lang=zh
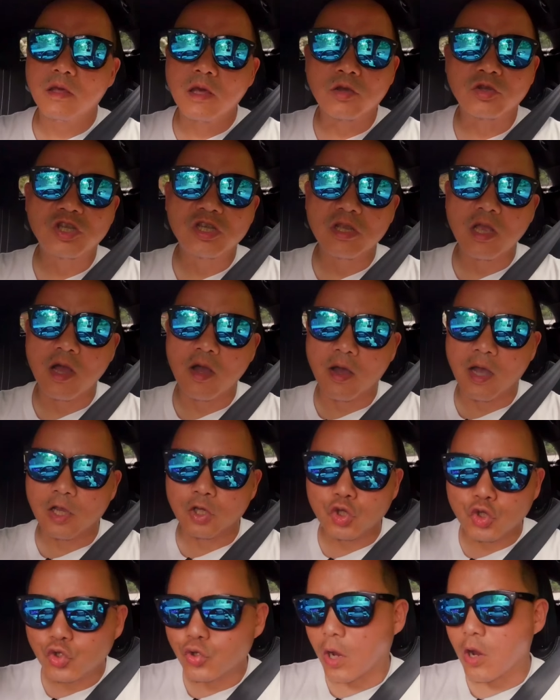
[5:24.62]
要知道啊，
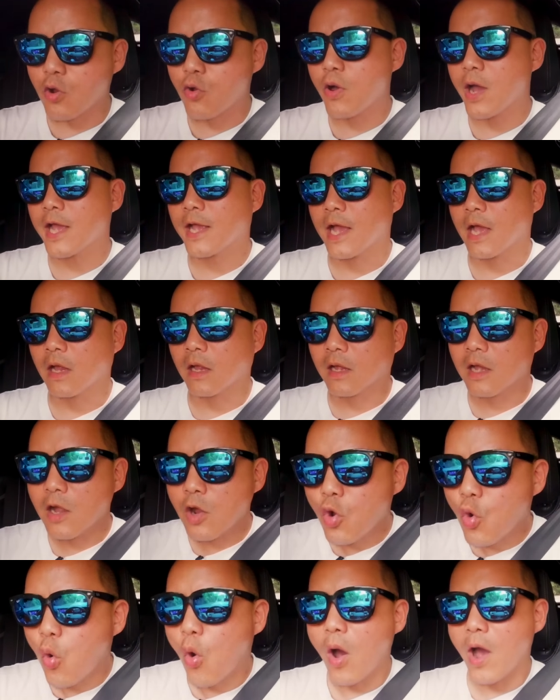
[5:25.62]
爽快感
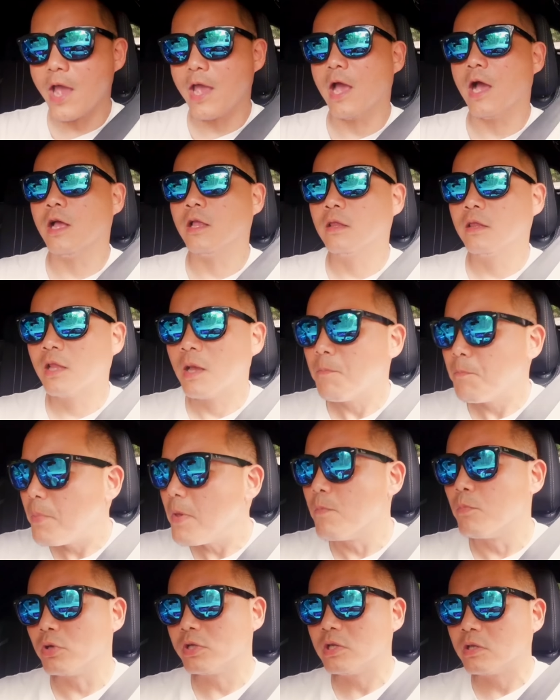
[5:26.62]
跟快啊，它
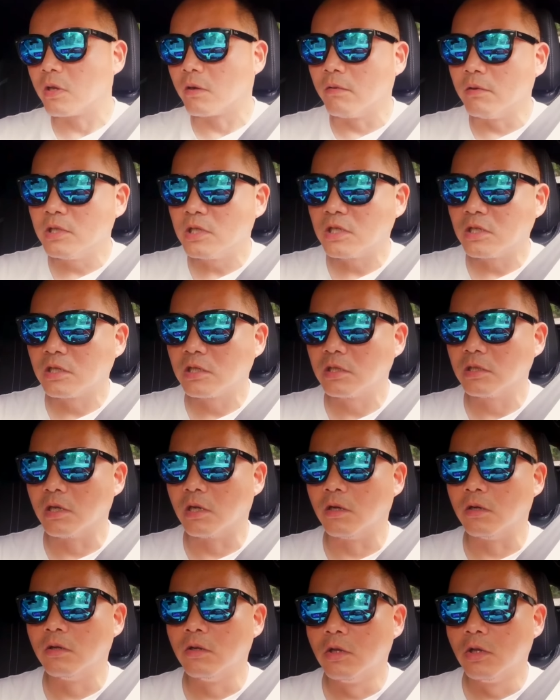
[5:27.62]
并不是同一件事
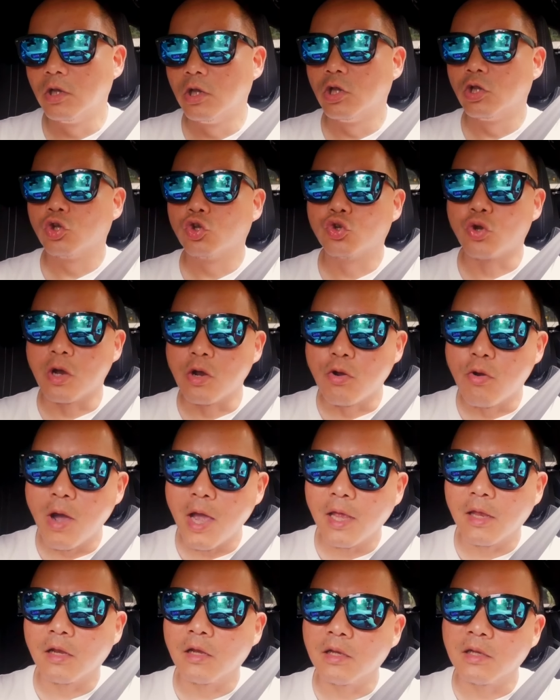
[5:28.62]
哦。爽
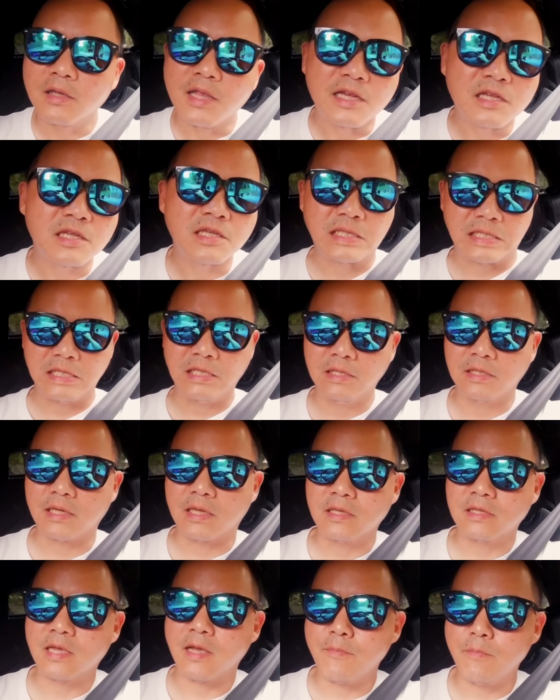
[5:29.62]
快呢，它是精
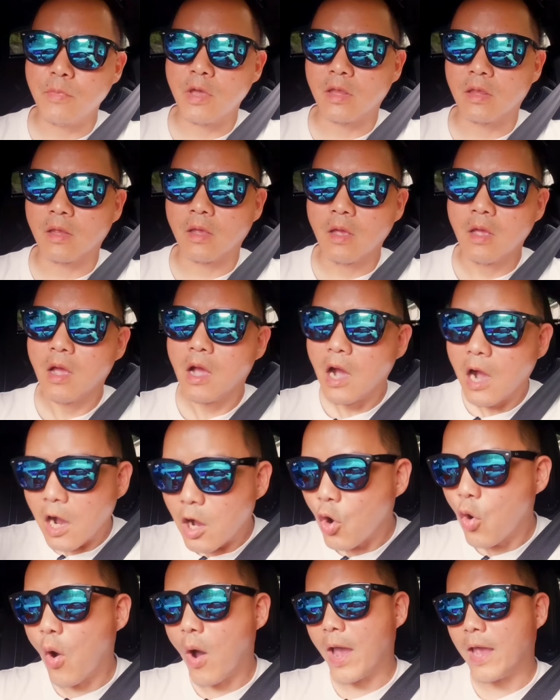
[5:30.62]
神层面，而
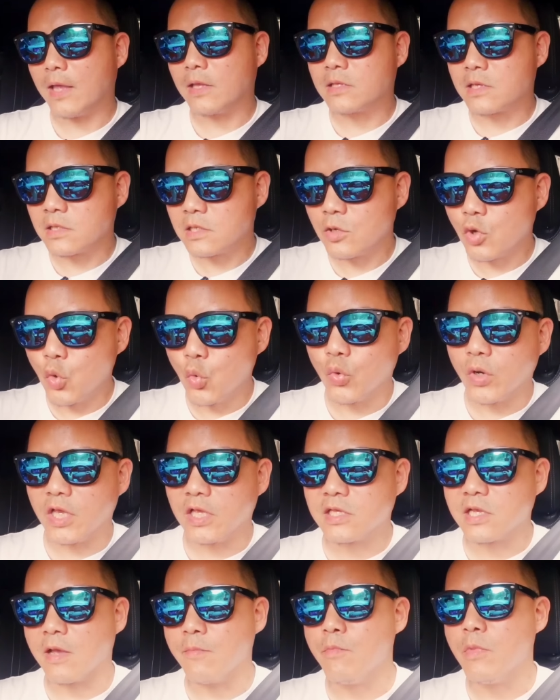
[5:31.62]
快则是物理
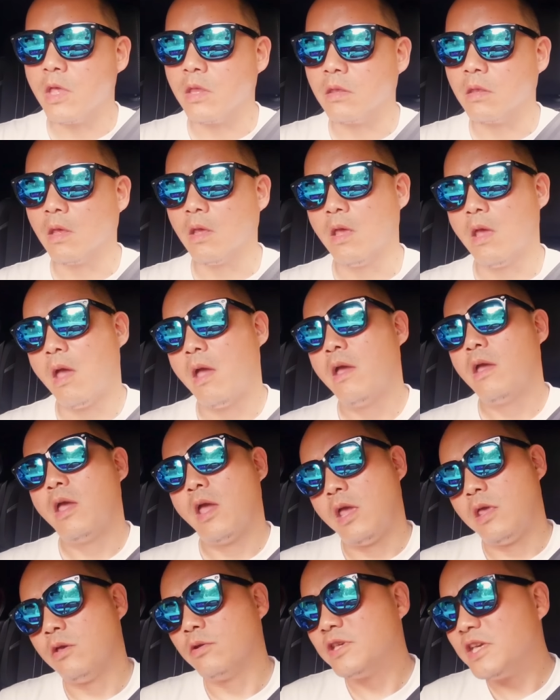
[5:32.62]
层面。
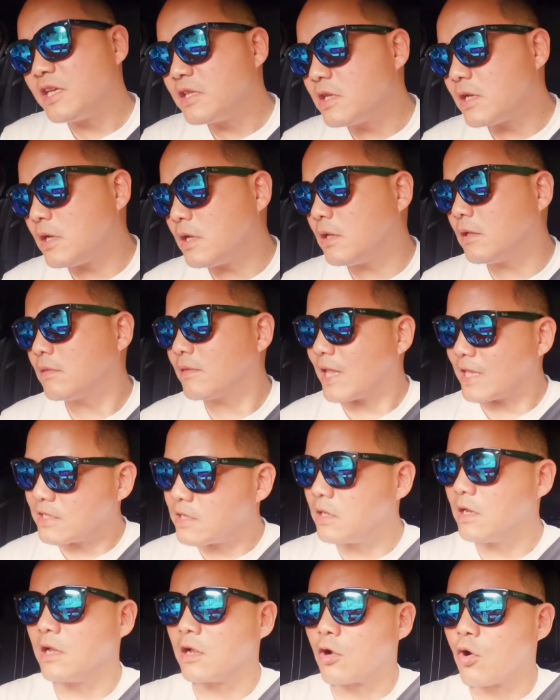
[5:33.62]
有些车它
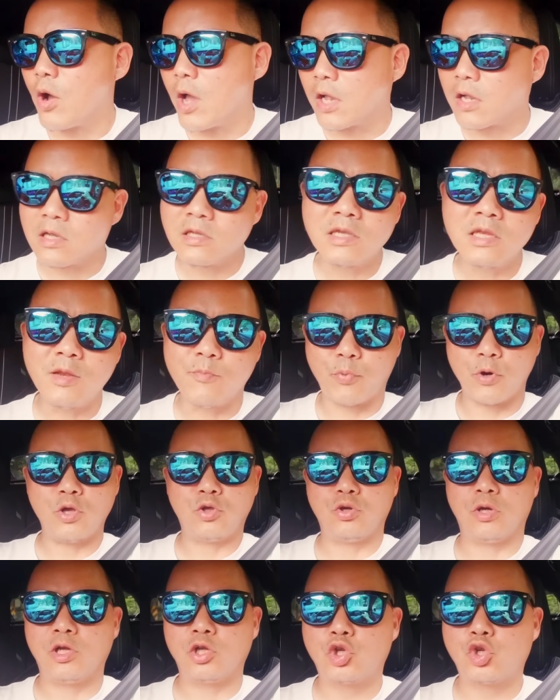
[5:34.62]
真的很快，可是你不会
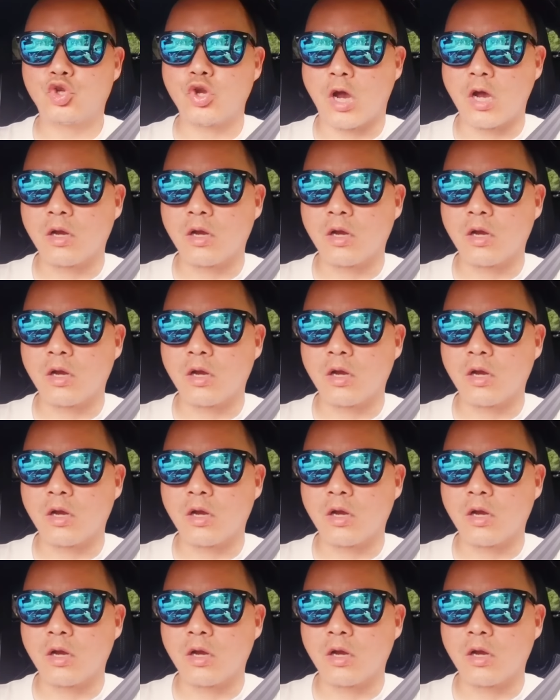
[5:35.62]
觉得爽。